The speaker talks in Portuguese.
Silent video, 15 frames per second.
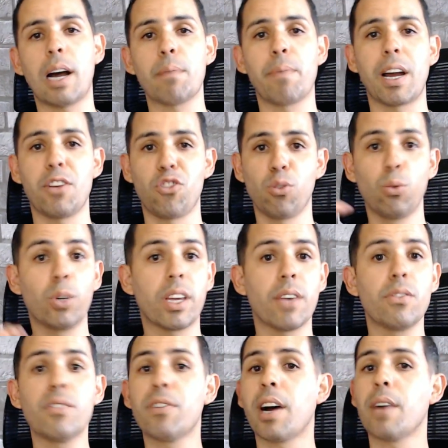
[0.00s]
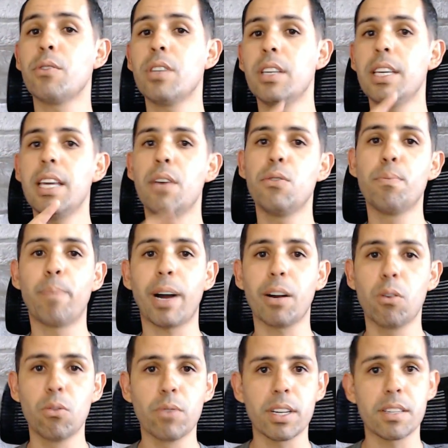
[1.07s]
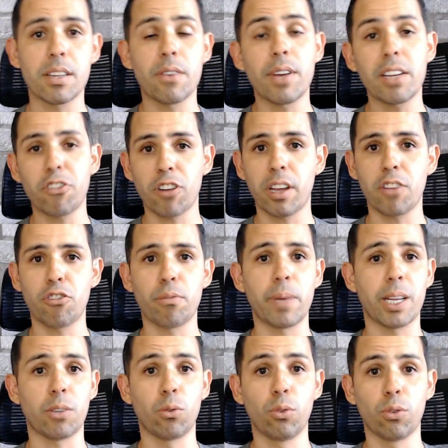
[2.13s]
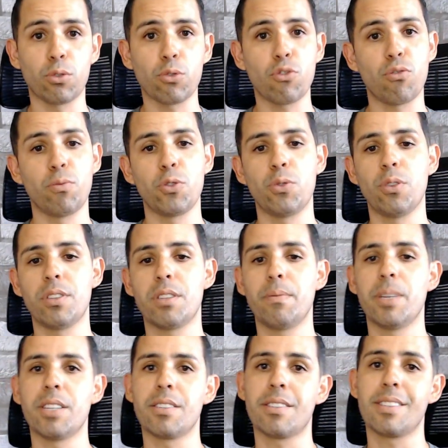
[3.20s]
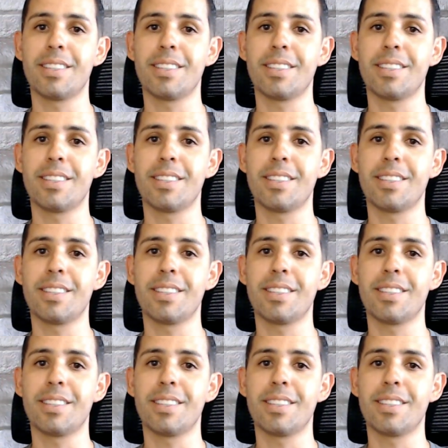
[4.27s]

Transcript: abaixo do que ele vale e ele pagou um excelente rendimento nos últimos 12 meses